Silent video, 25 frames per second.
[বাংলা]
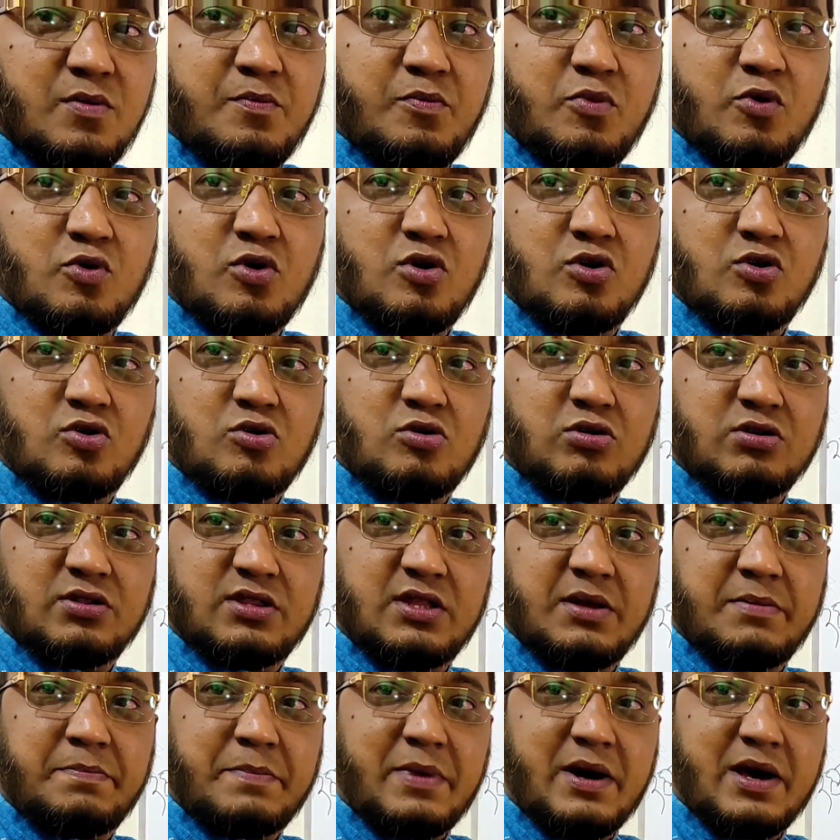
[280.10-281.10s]
পূরণ
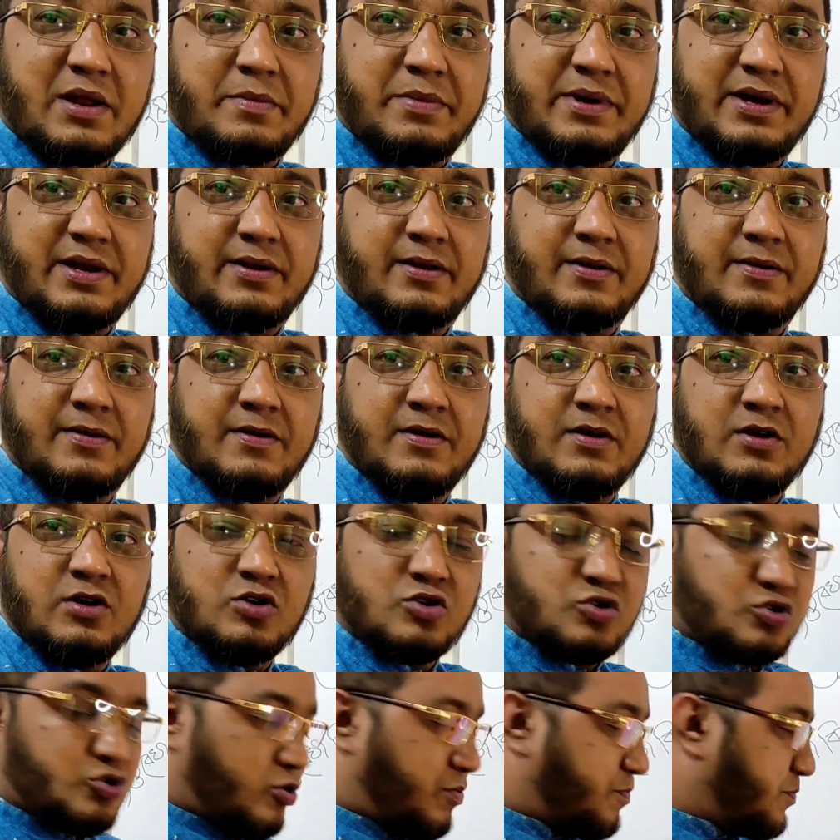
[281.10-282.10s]
করতে পারবেন
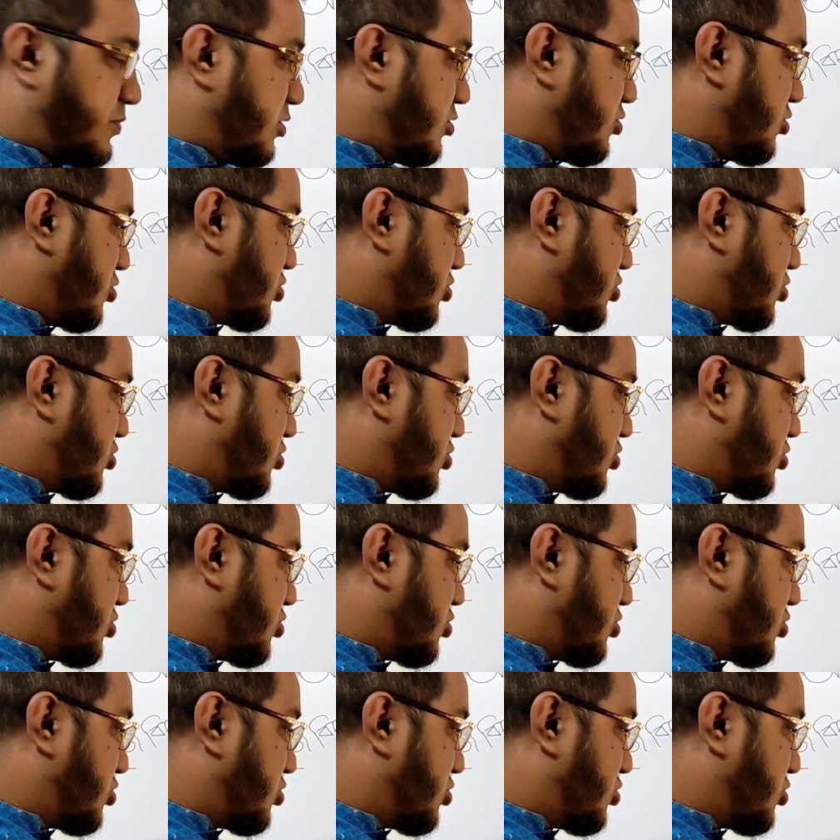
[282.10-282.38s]
সুপ্রিয়